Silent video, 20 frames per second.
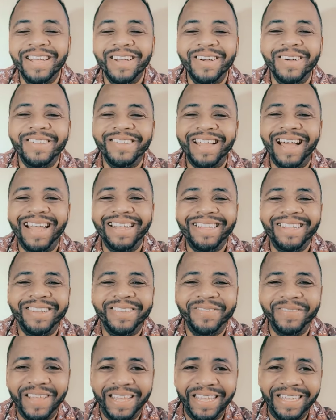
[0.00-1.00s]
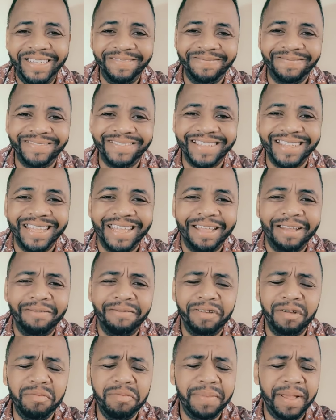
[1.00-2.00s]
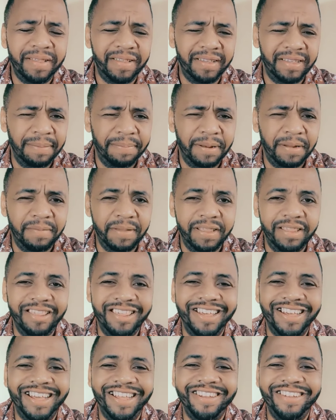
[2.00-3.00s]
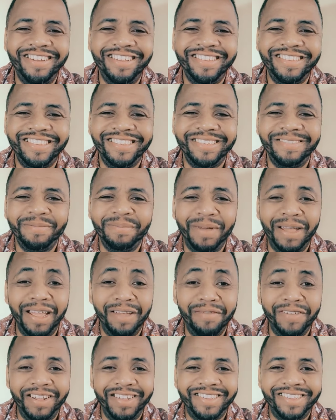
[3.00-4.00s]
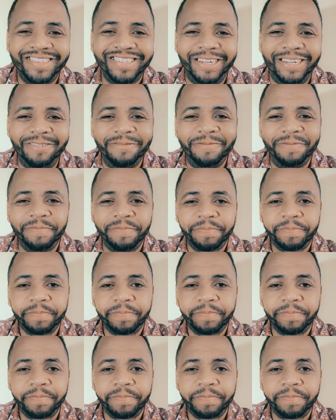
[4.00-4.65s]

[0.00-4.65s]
Olá, tudo bem? Vamos mais aqui para uma dica nossa, uma reflexão.